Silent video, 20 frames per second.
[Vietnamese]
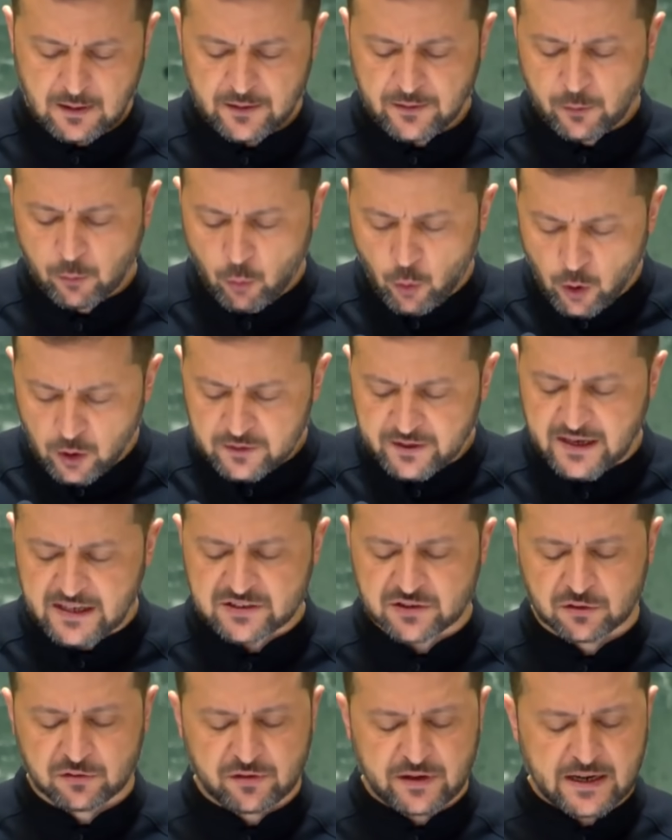Và thế
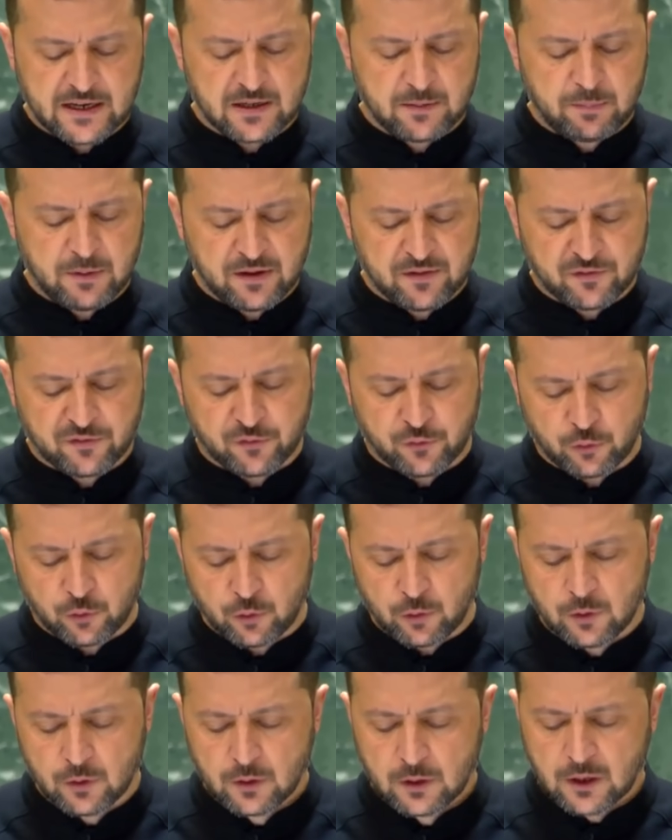giới đã trải qua
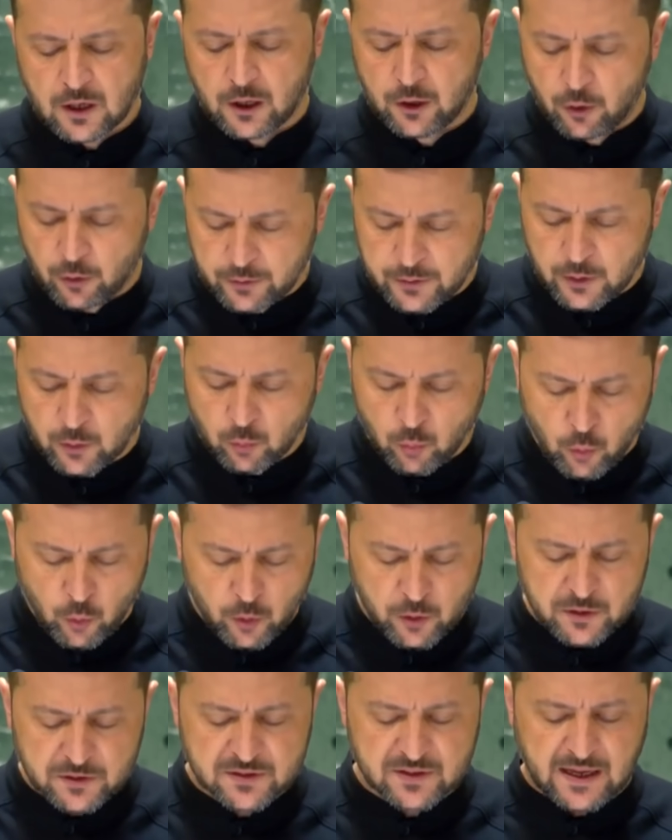những cuộc chiến tranh thuộc
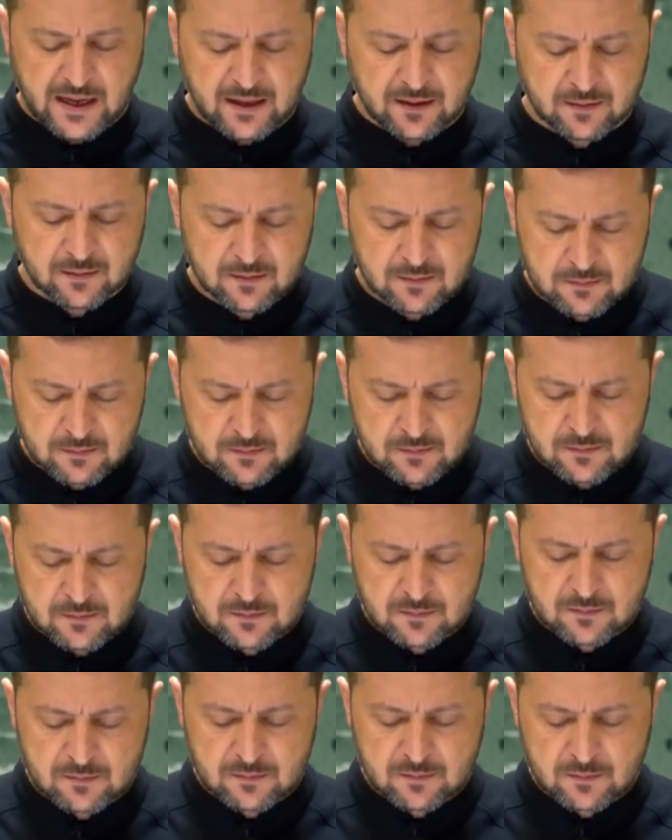địa và
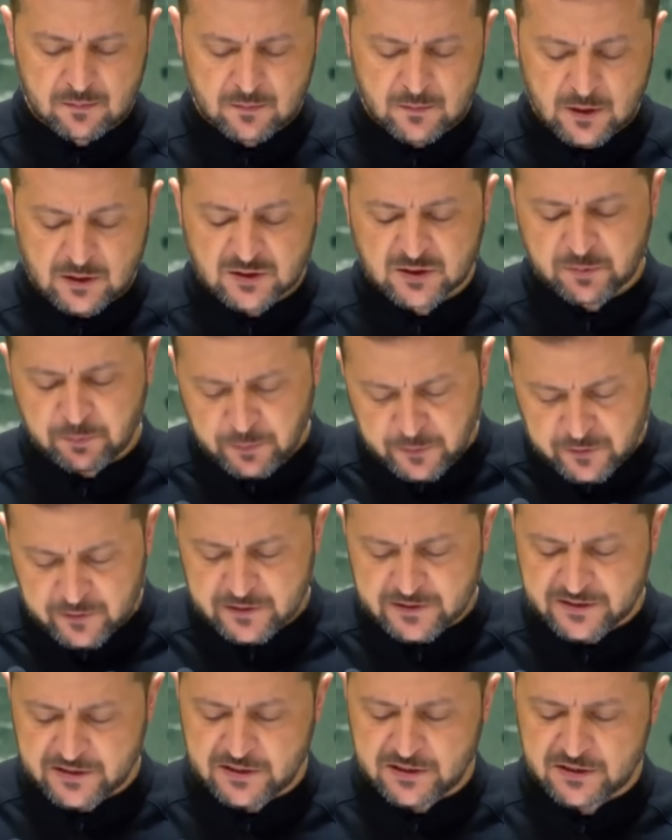những âm mưu của các
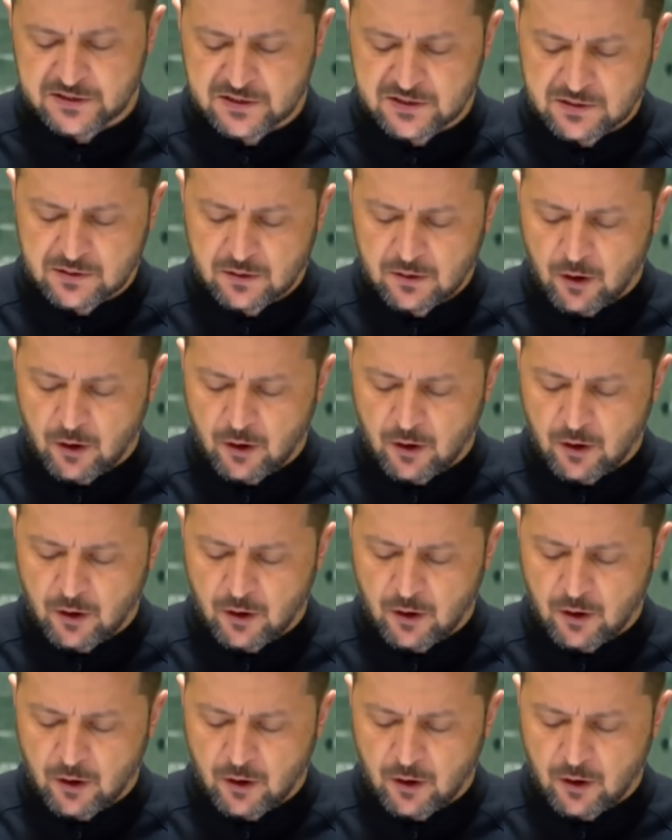cường quốc